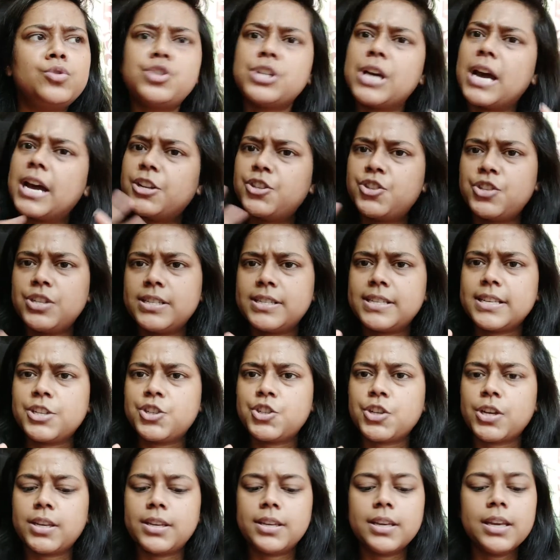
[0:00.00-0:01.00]
चार चीजें
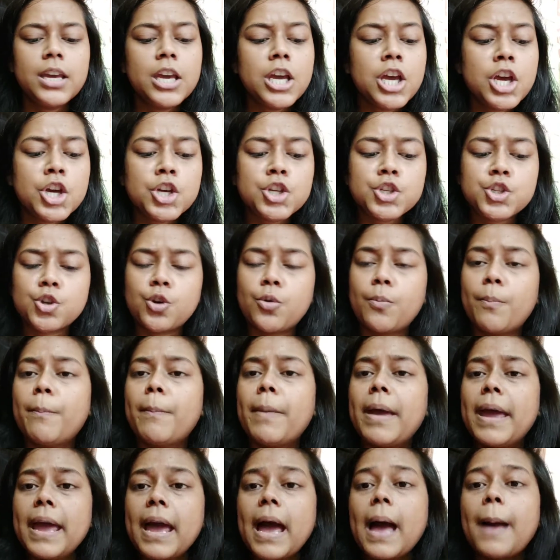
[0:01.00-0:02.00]
चाहिए सो so,
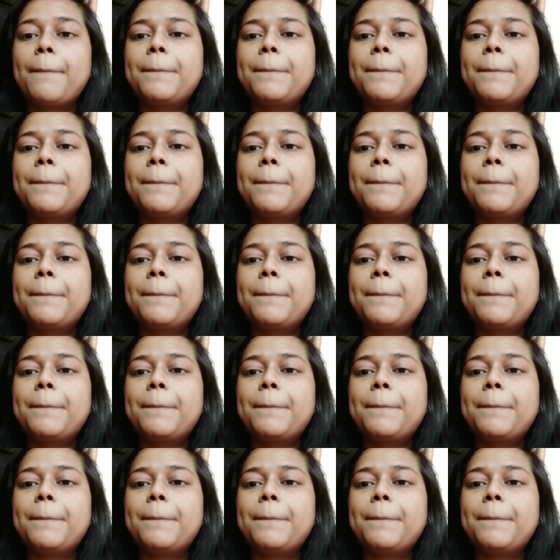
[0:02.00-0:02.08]
मैं